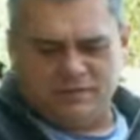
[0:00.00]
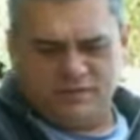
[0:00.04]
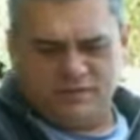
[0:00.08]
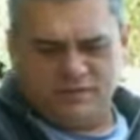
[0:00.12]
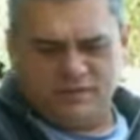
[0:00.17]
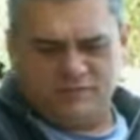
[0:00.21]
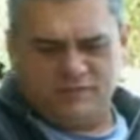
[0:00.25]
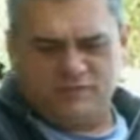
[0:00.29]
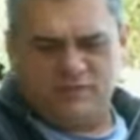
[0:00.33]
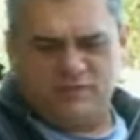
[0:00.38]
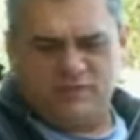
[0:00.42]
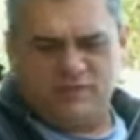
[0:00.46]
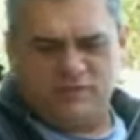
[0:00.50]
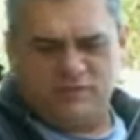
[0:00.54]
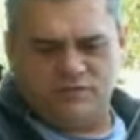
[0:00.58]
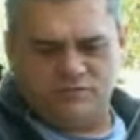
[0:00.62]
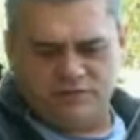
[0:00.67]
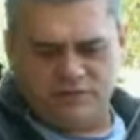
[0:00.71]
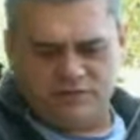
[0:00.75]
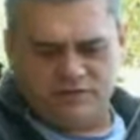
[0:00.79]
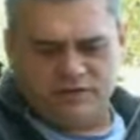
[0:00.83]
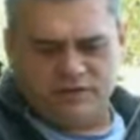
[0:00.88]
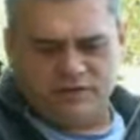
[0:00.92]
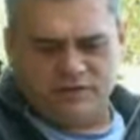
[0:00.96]
mas estou com
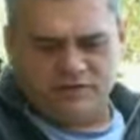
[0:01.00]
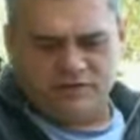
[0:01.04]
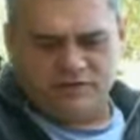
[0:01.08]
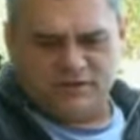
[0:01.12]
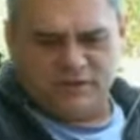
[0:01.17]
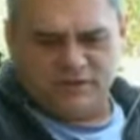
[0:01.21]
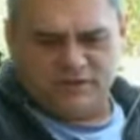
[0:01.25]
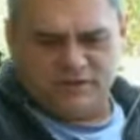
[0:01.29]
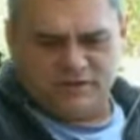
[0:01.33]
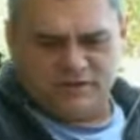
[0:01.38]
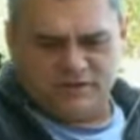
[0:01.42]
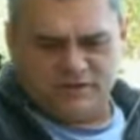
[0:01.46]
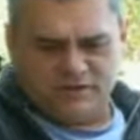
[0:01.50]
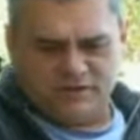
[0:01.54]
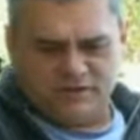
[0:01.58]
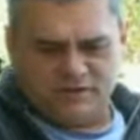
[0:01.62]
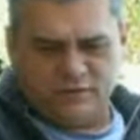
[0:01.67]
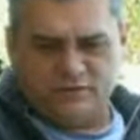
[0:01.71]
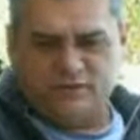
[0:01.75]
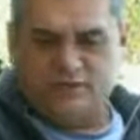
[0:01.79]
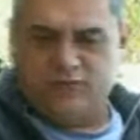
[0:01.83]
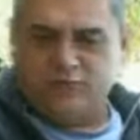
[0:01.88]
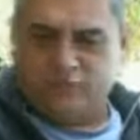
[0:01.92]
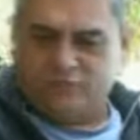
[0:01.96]
23 anos,
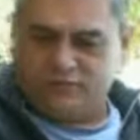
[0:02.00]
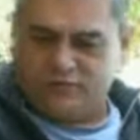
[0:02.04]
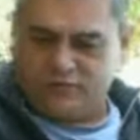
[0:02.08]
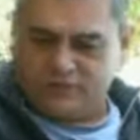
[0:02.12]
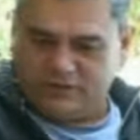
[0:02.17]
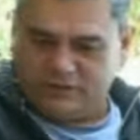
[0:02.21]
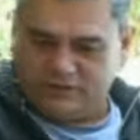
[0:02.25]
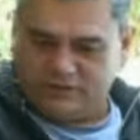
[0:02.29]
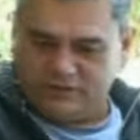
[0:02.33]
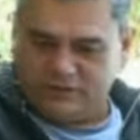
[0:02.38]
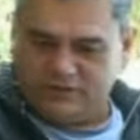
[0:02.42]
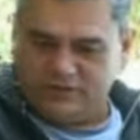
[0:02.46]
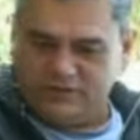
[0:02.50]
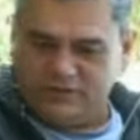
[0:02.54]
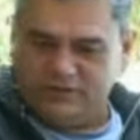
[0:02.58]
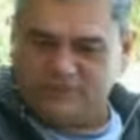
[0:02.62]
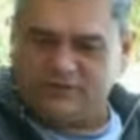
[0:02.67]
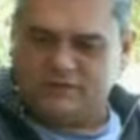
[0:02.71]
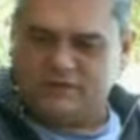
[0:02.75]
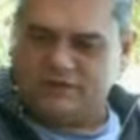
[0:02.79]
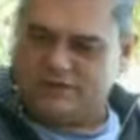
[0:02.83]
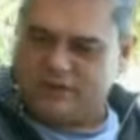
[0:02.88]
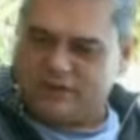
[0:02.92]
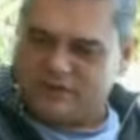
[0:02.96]
estou voltando esse
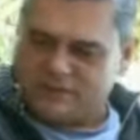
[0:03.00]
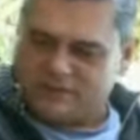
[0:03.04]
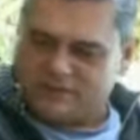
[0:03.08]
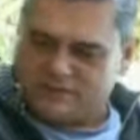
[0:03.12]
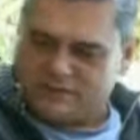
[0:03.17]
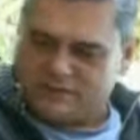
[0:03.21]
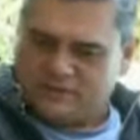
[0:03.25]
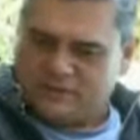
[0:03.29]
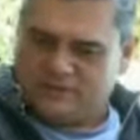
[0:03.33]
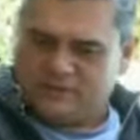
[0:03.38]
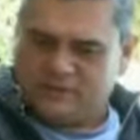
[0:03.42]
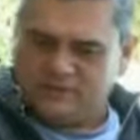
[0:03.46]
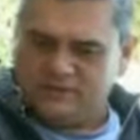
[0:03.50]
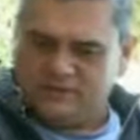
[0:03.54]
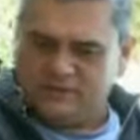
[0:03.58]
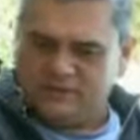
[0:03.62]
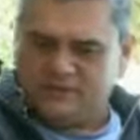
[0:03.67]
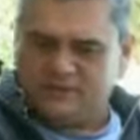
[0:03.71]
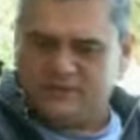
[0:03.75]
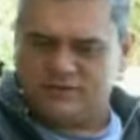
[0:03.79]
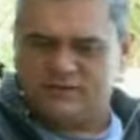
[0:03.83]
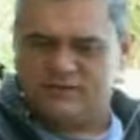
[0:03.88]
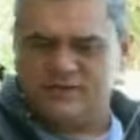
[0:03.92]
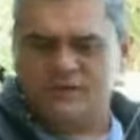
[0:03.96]
ano, graças a Deus.
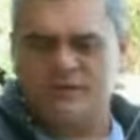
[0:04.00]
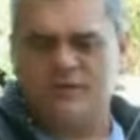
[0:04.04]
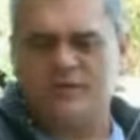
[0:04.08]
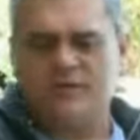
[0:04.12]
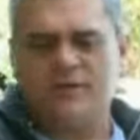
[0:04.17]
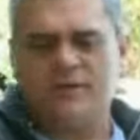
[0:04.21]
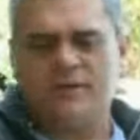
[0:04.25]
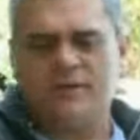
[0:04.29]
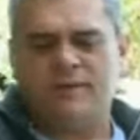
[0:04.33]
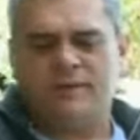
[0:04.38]
Uhum.